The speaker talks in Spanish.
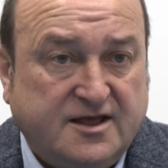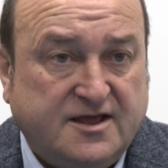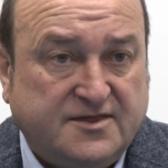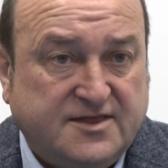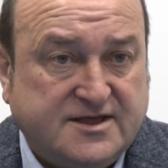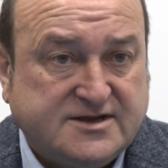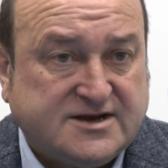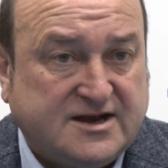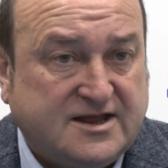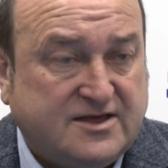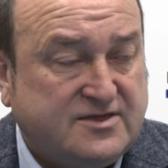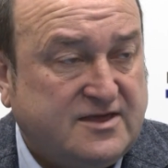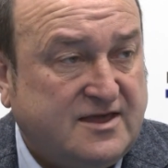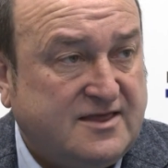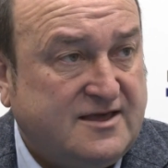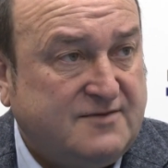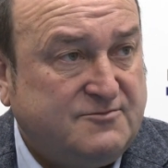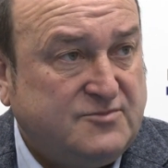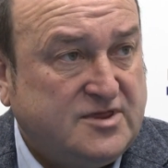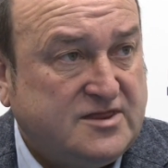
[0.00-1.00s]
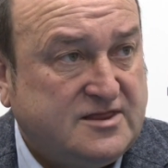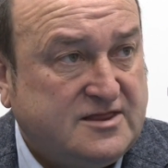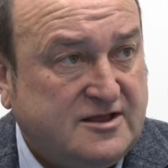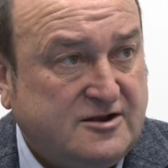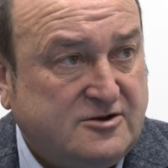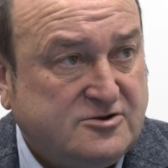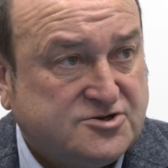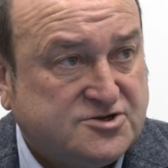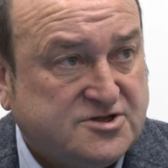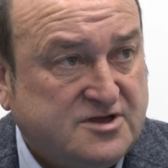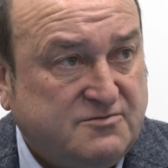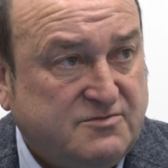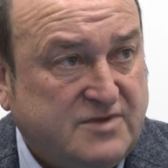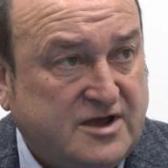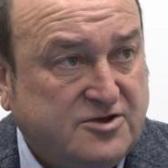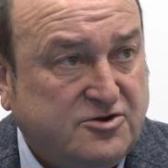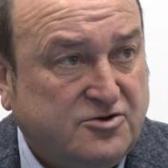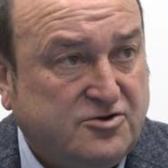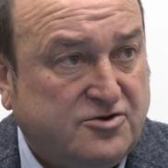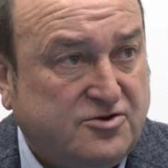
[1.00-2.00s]
desgraciadamente los de
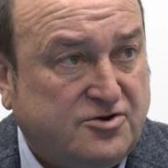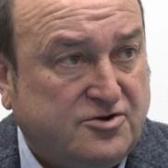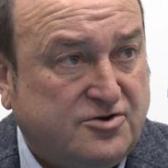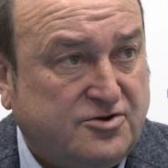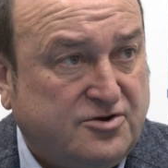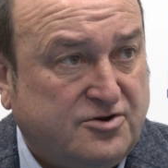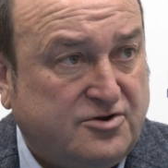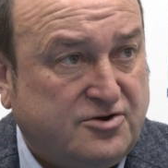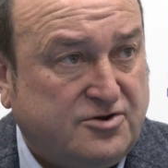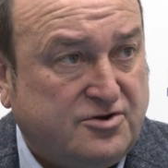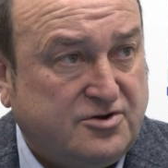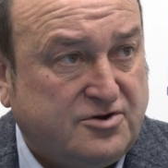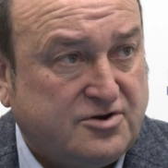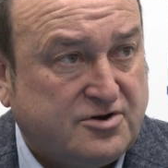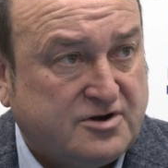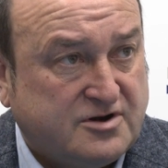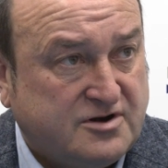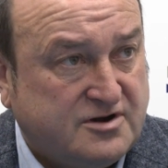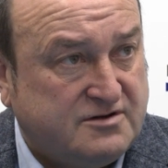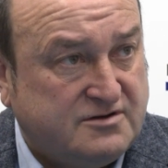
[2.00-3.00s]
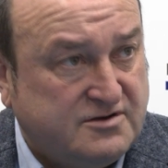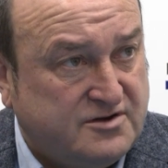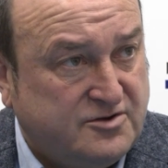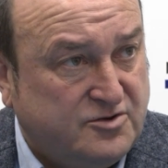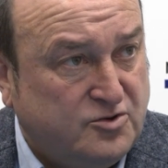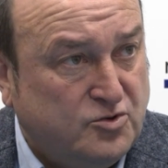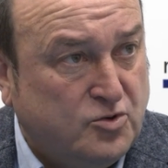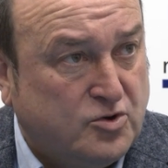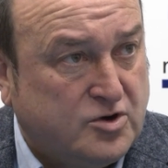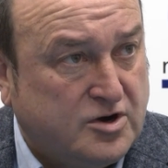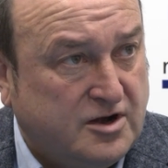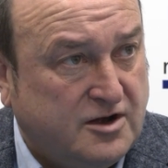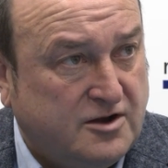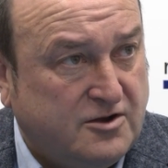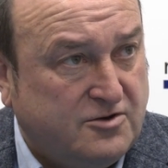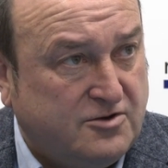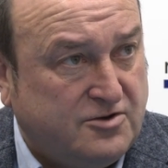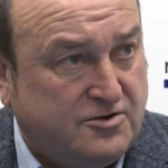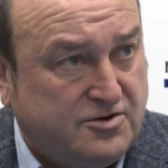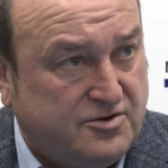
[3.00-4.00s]
mayor
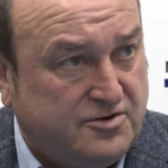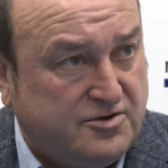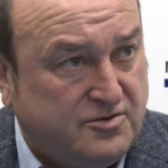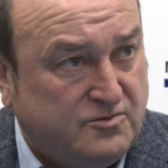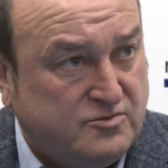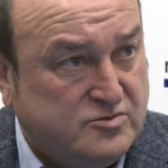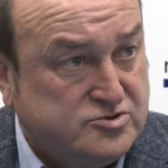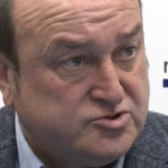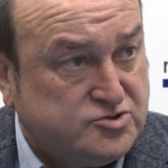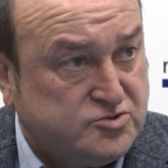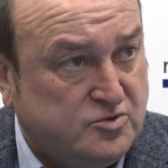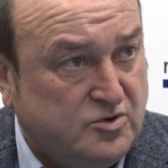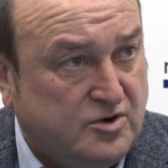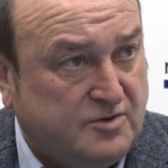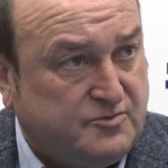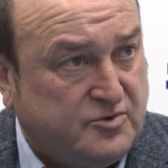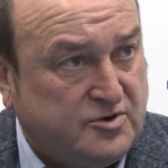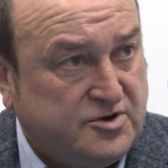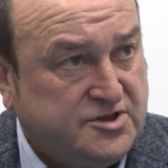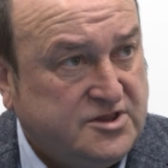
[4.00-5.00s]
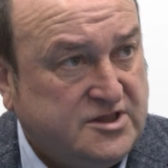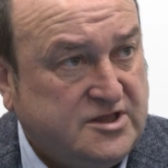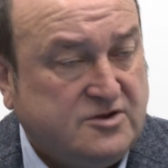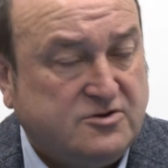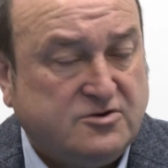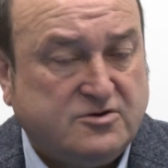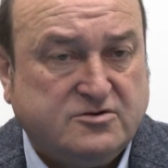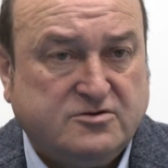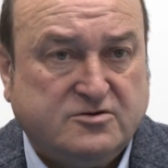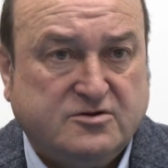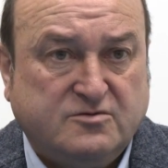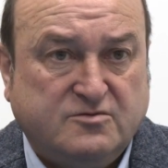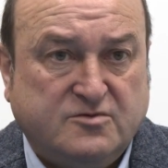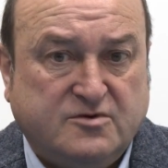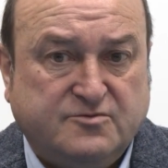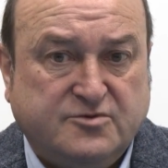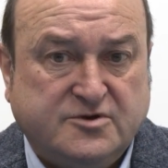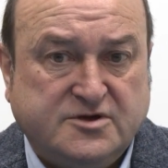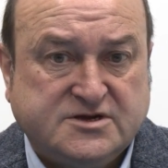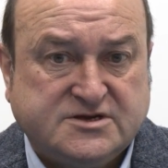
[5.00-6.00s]
núcleo músculo político, ¿no?
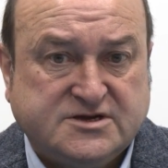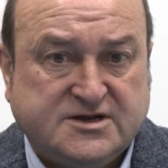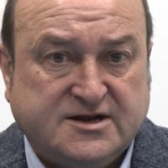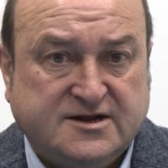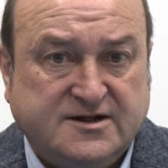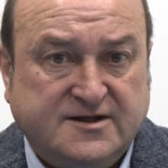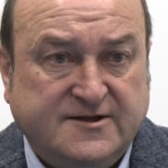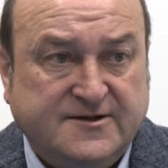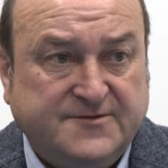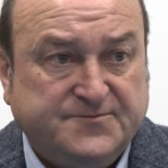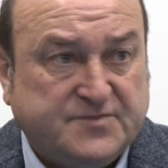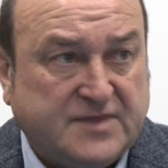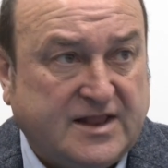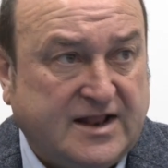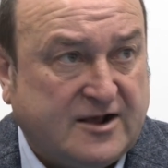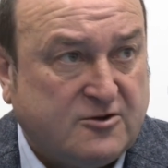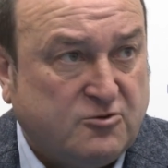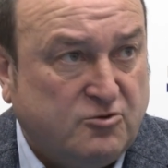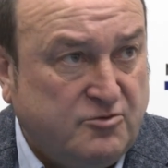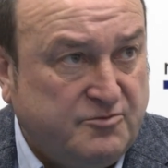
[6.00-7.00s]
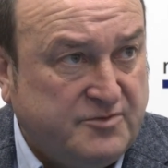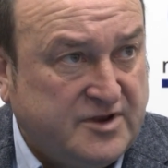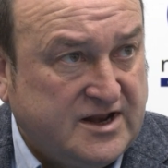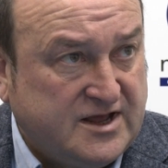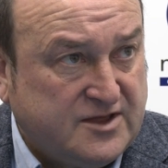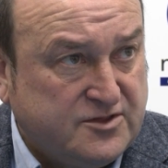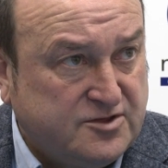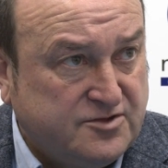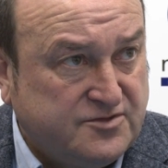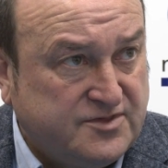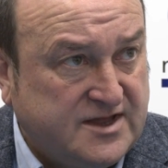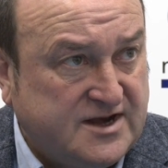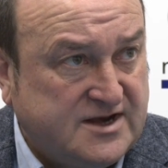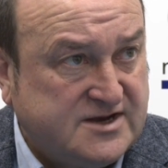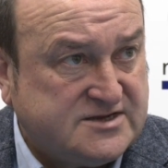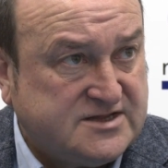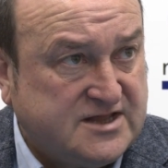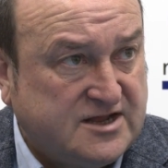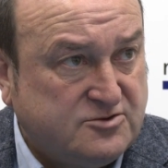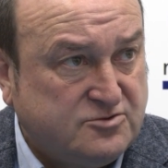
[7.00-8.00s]
Como puede ser la culminación del
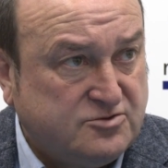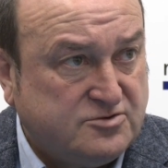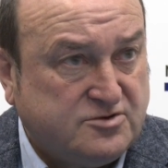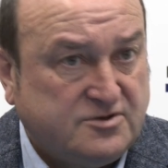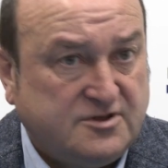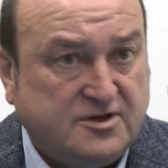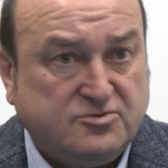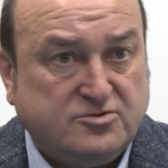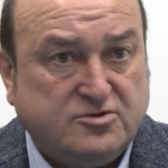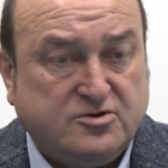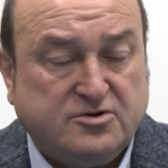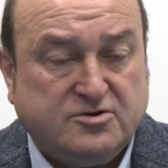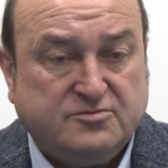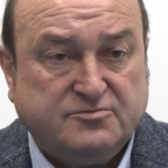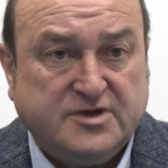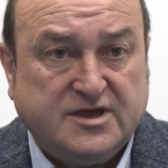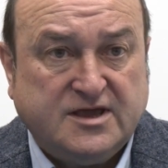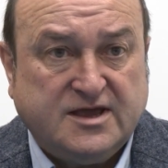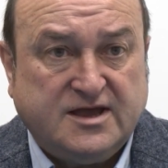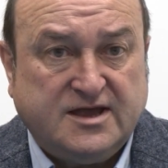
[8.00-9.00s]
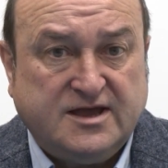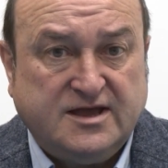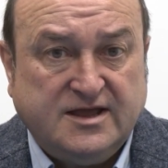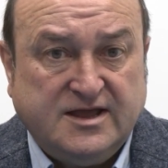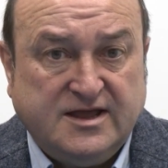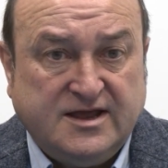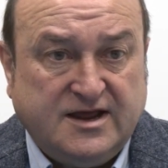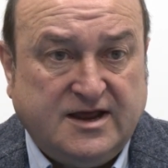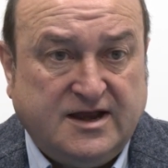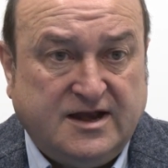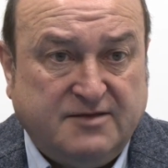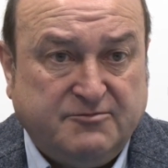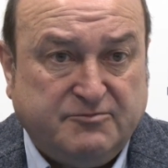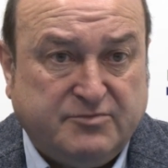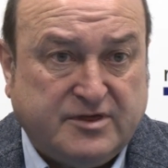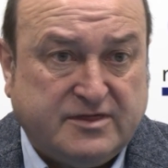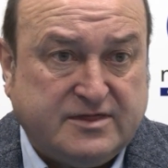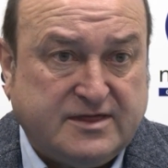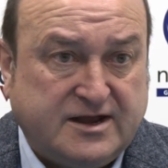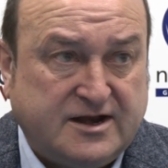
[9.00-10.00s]
Estatuto de Autonomía, el
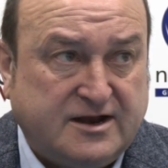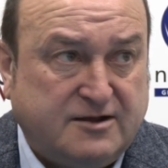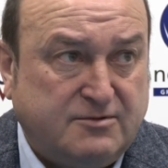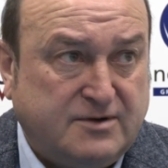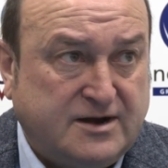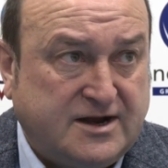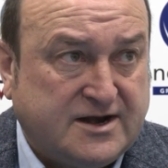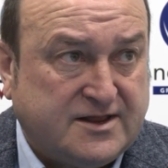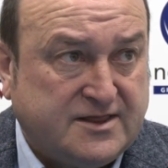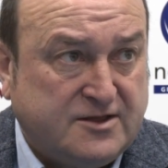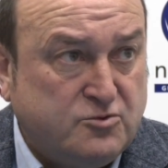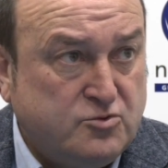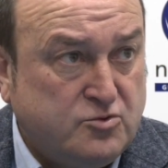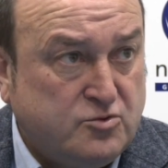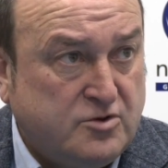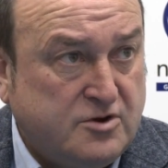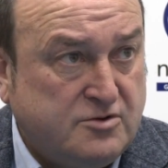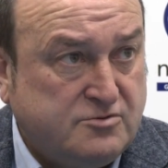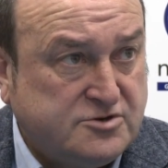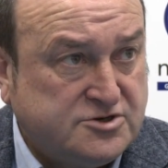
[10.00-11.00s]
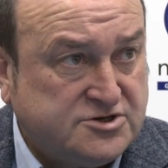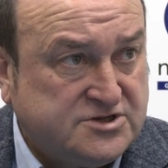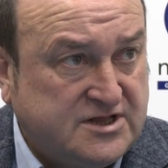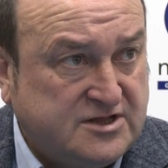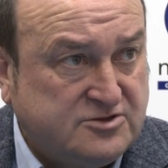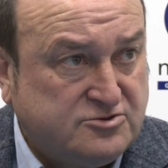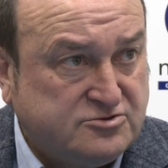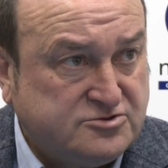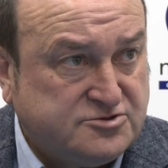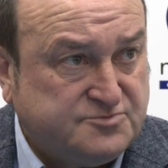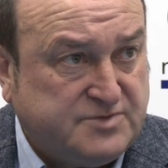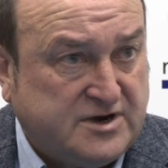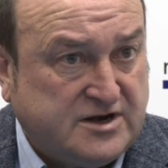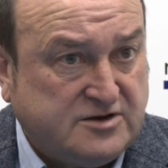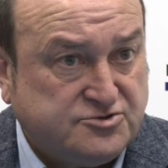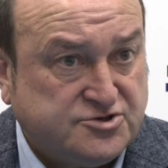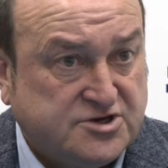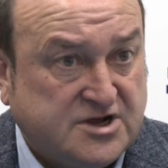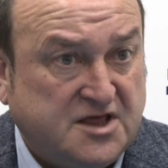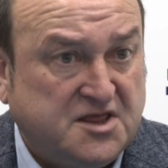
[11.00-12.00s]
empezar a hablar de un nuevo estatus
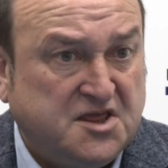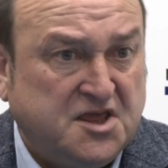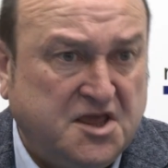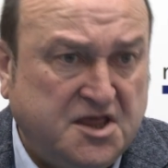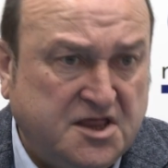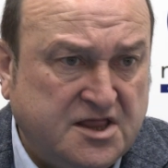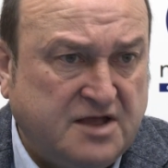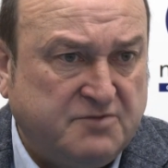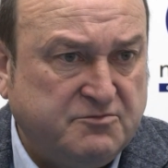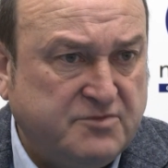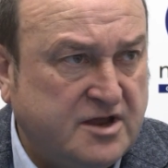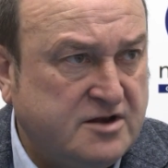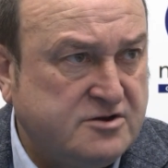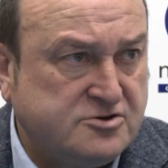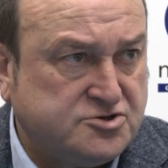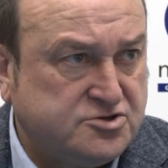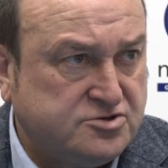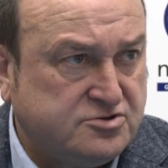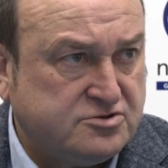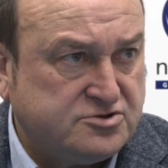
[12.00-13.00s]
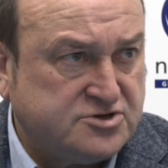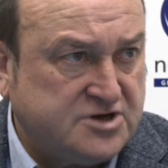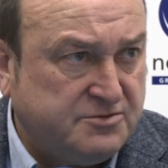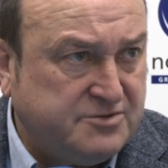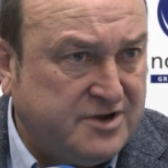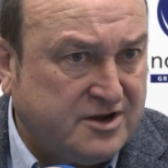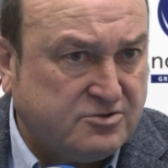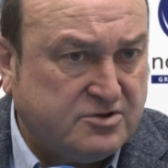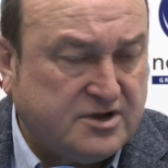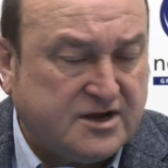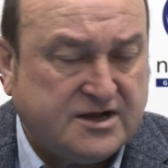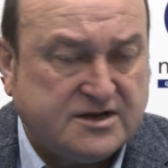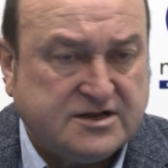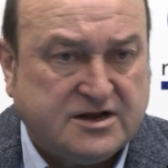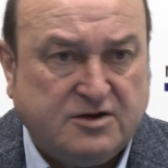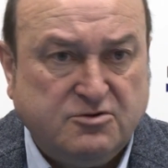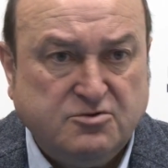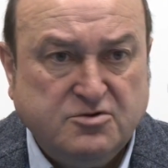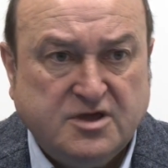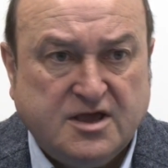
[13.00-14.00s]
para Euskadi y también nosotros abierto a
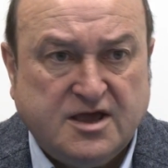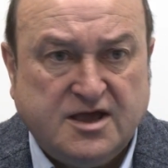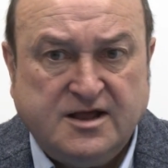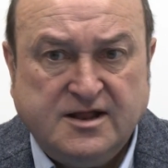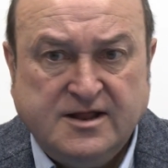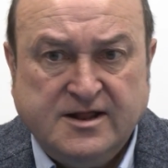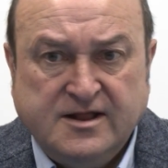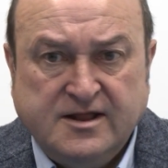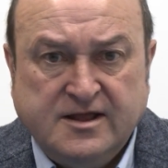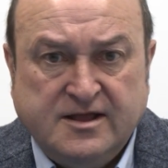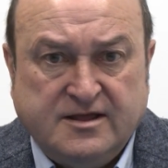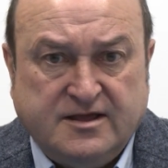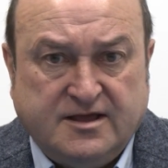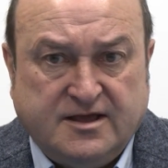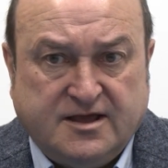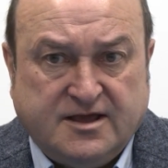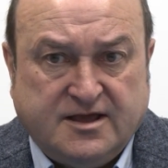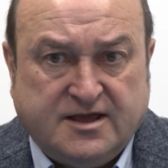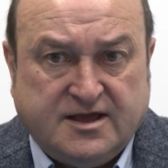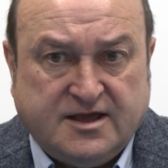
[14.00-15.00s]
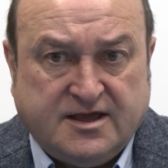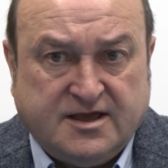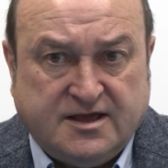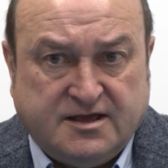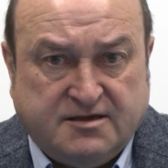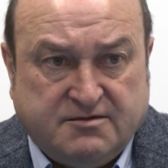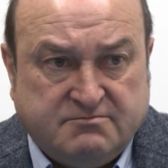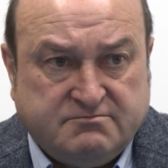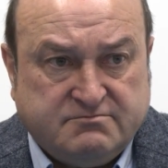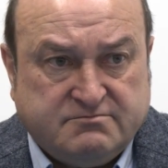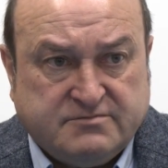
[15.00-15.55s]
Cataluña, eh,